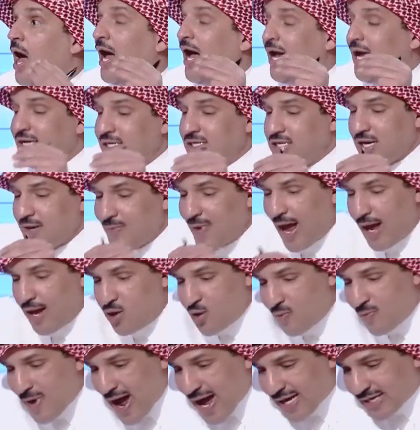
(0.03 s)
عندي
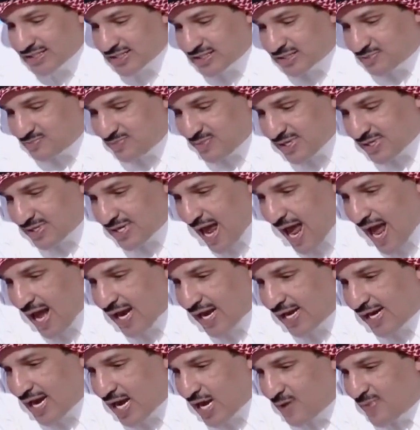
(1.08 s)
معلومات من
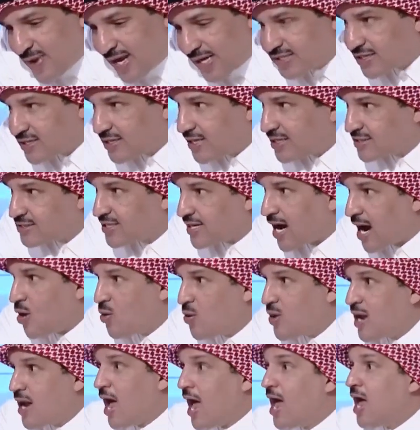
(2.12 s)
داخل البيت
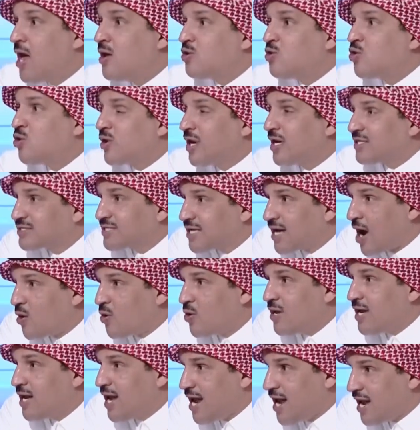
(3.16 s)
النصراوي أنه
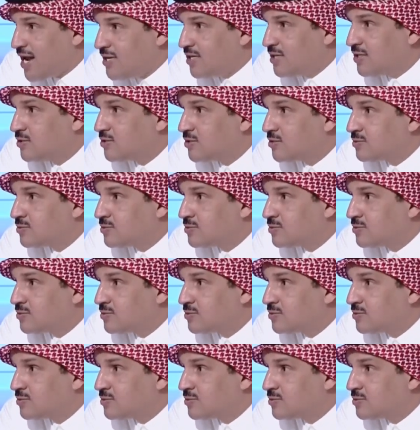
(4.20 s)
النصراويين